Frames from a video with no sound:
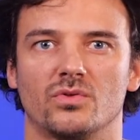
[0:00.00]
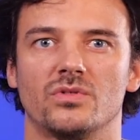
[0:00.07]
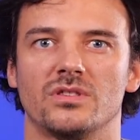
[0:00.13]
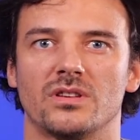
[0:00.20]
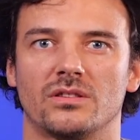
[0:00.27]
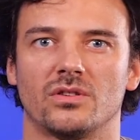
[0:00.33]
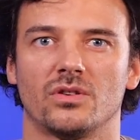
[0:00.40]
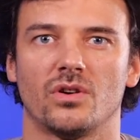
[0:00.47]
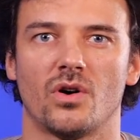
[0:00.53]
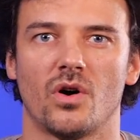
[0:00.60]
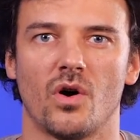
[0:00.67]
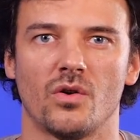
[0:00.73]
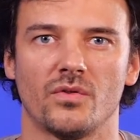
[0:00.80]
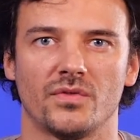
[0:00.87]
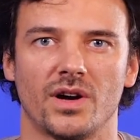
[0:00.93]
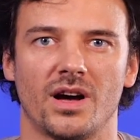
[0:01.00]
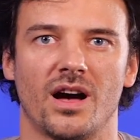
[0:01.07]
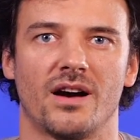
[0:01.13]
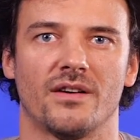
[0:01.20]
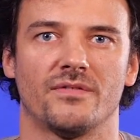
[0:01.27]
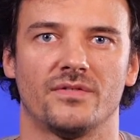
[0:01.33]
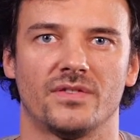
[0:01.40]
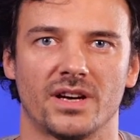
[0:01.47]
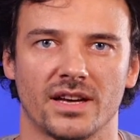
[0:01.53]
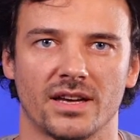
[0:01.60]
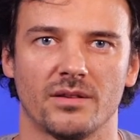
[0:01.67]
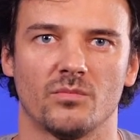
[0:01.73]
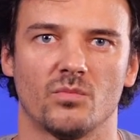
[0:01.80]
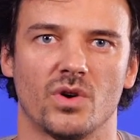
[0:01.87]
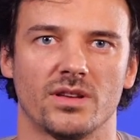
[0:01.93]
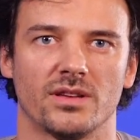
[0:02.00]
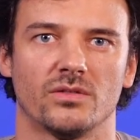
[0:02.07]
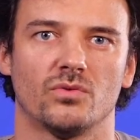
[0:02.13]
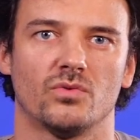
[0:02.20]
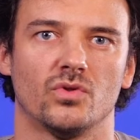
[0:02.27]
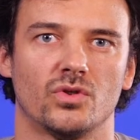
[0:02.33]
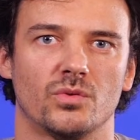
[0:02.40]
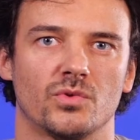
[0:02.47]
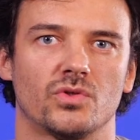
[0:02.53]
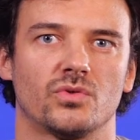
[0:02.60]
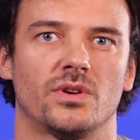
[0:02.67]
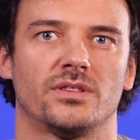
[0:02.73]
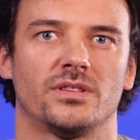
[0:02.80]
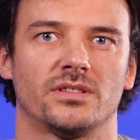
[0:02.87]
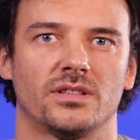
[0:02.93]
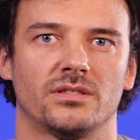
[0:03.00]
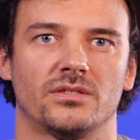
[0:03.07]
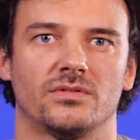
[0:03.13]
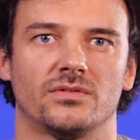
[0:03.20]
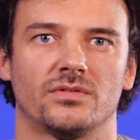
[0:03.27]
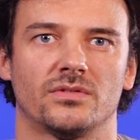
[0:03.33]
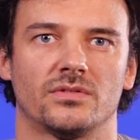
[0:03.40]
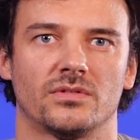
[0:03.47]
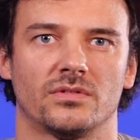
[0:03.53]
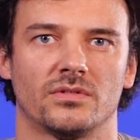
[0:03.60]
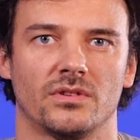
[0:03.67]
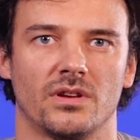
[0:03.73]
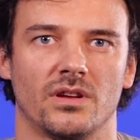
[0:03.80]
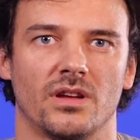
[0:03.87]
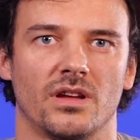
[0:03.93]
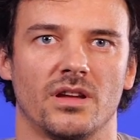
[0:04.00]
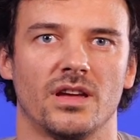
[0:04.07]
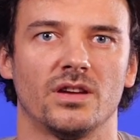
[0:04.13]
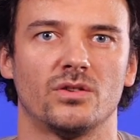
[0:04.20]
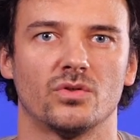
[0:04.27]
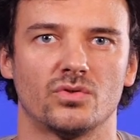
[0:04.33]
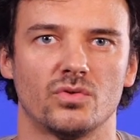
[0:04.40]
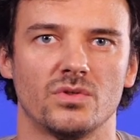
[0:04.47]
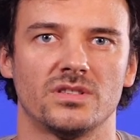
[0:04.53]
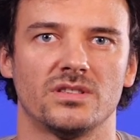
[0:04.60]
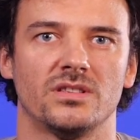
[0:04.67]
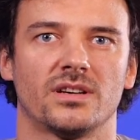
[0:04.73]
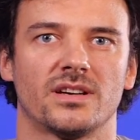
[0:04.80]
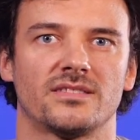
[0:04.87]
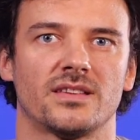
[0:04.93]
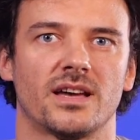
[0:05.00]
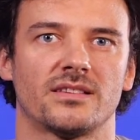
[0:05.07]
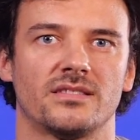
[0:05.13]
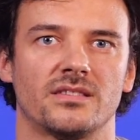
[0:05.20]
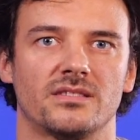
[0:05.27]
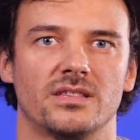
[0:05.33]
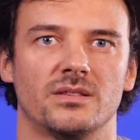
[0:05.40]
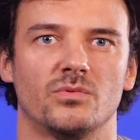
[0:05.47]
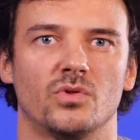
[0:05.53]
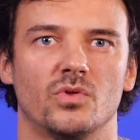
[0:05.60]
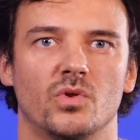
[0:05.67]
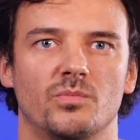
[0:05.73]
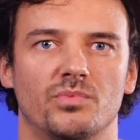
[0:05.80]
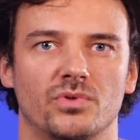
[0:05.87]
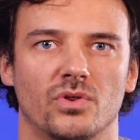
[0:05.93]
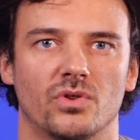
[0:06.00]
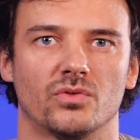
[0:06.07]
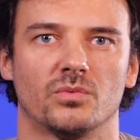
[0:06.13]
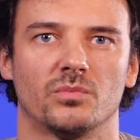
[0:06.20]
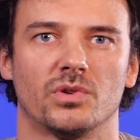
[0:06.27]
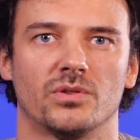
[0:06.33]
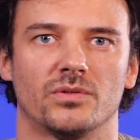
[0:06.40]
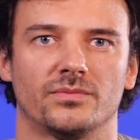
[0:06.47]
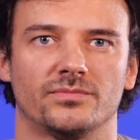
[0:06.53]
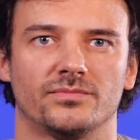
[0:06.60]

utilisateurs enfin un vrai moyen de locomotion alternatif et que celui-ci reste accessible au plus grand nombre.